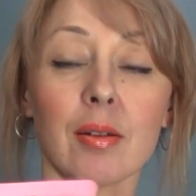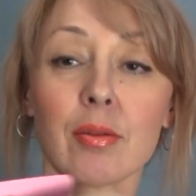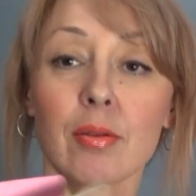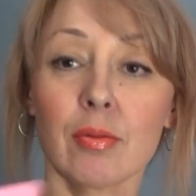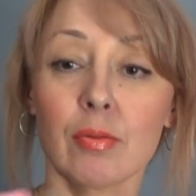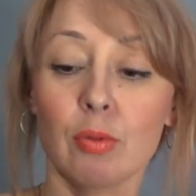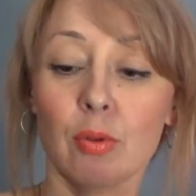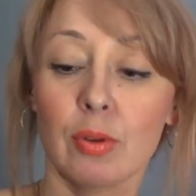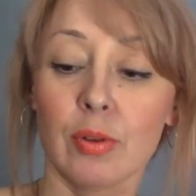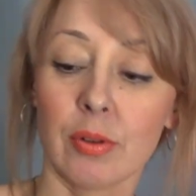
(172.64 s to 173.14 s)

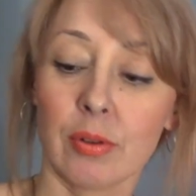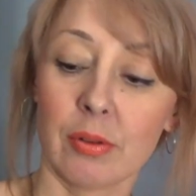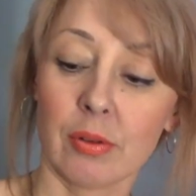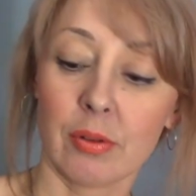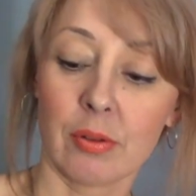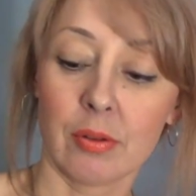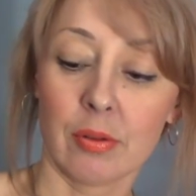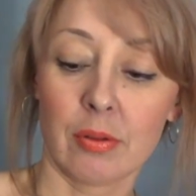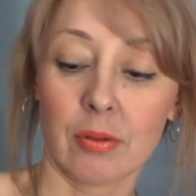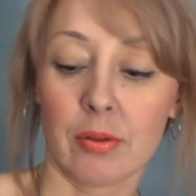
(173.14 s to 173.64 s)
вот,
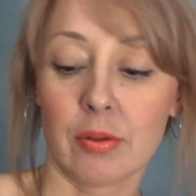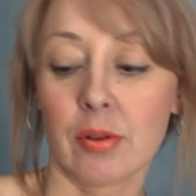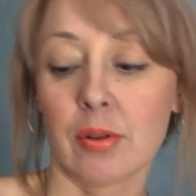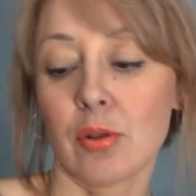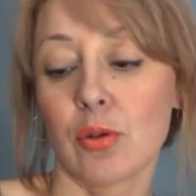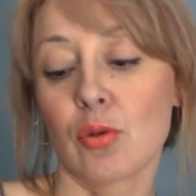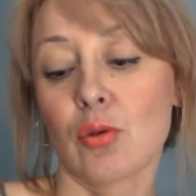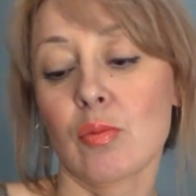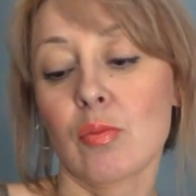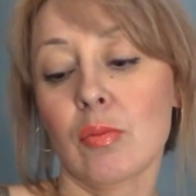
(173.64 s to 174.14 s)

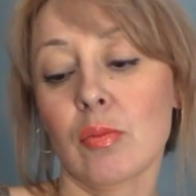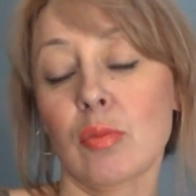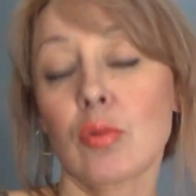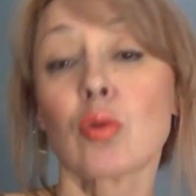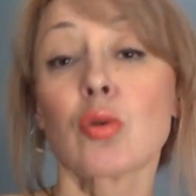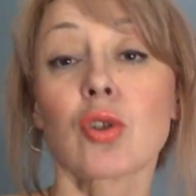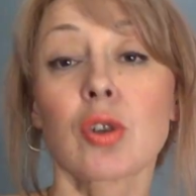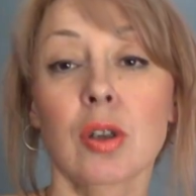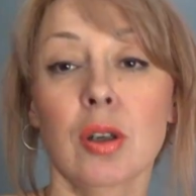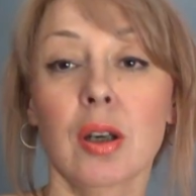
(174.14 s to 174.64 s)
скажем,
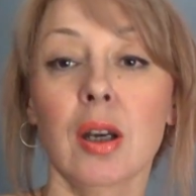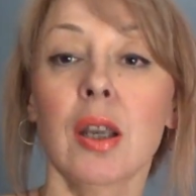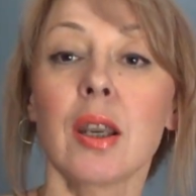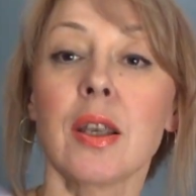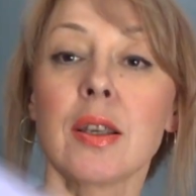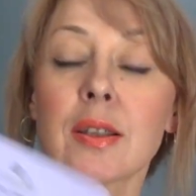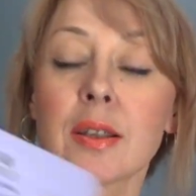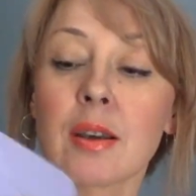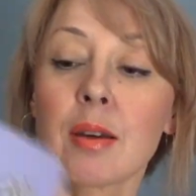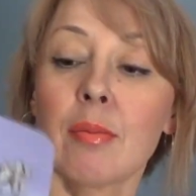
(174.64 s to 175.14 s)
тоже
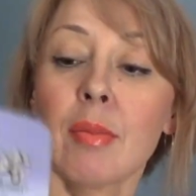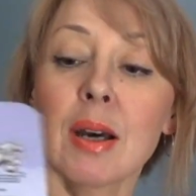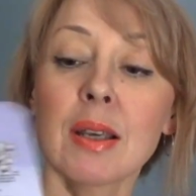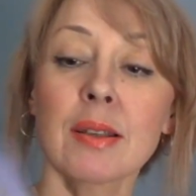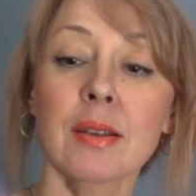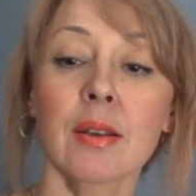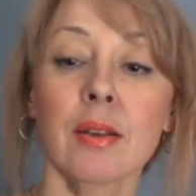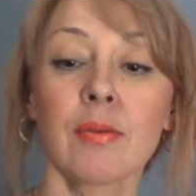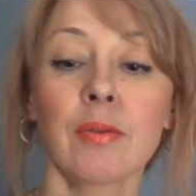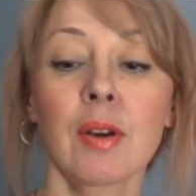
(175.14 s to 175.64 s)
корейская
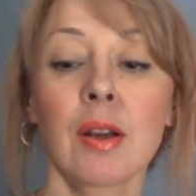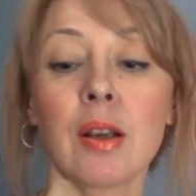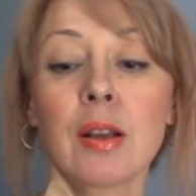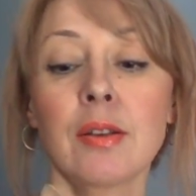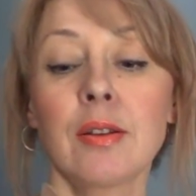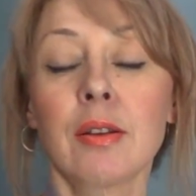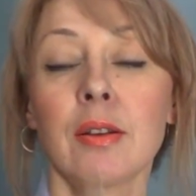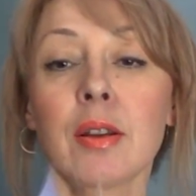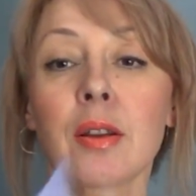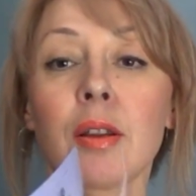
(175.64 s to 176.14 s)
маска,
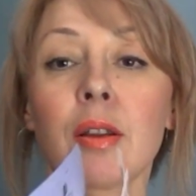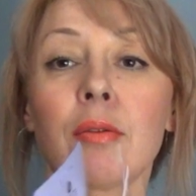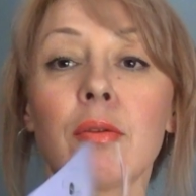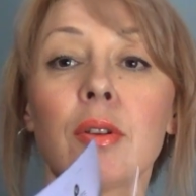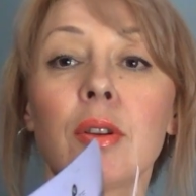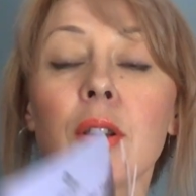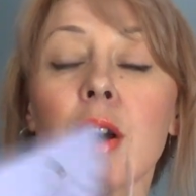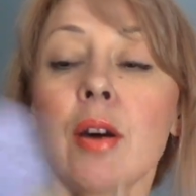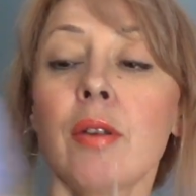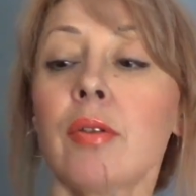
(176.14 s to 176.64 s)
выглядит она
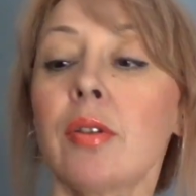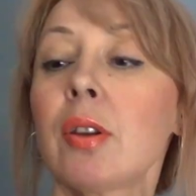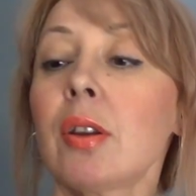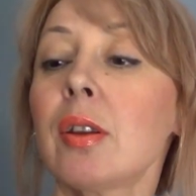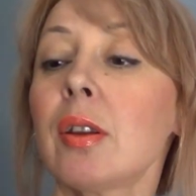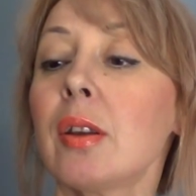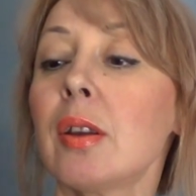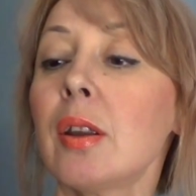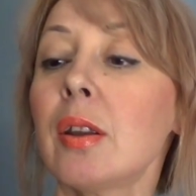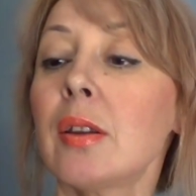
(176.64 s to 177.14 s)
вот так
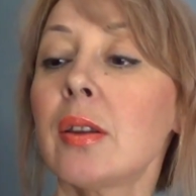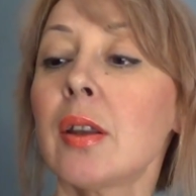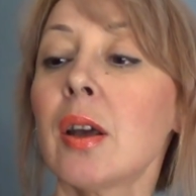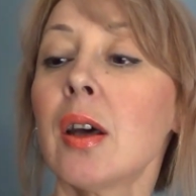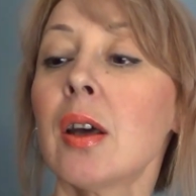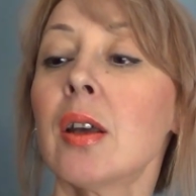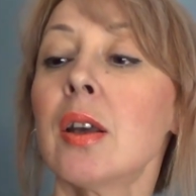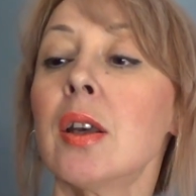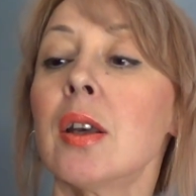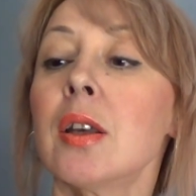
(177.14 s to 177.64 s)
вот,
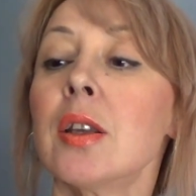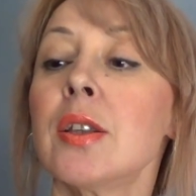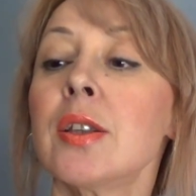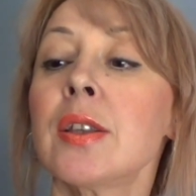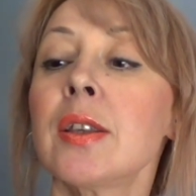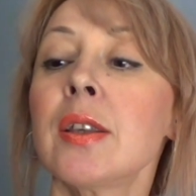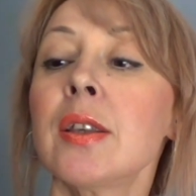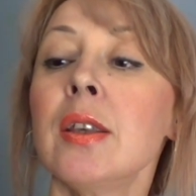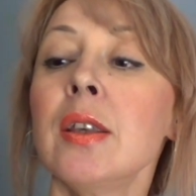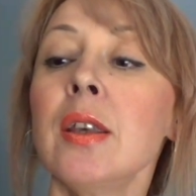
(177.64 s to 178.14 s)
это
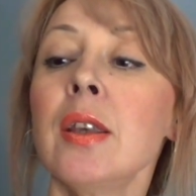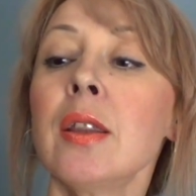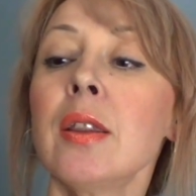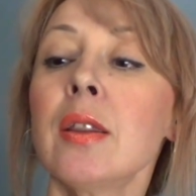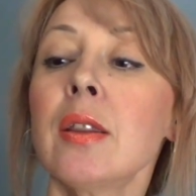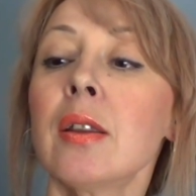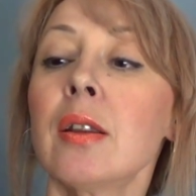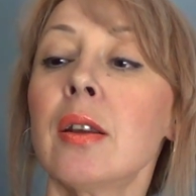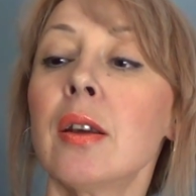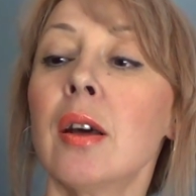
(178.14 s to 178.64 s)

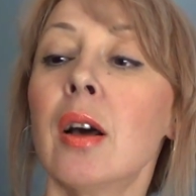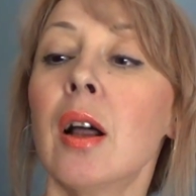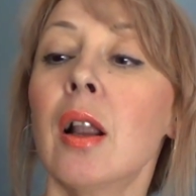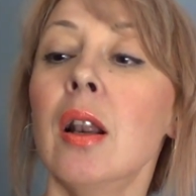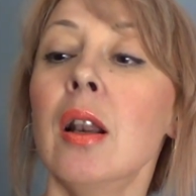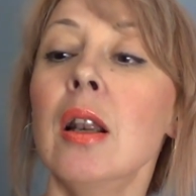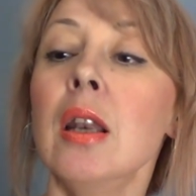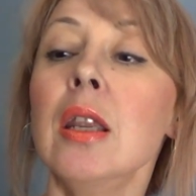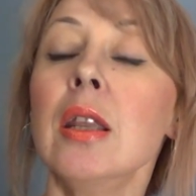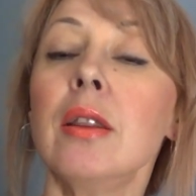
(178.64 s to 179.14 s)
Skin
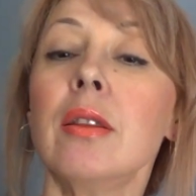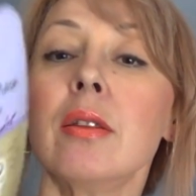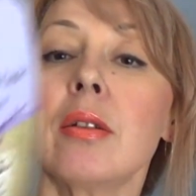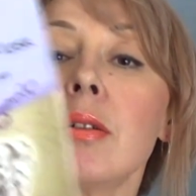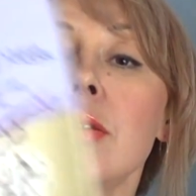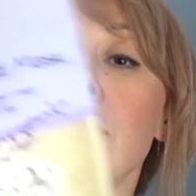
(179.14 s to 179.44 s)
Lit.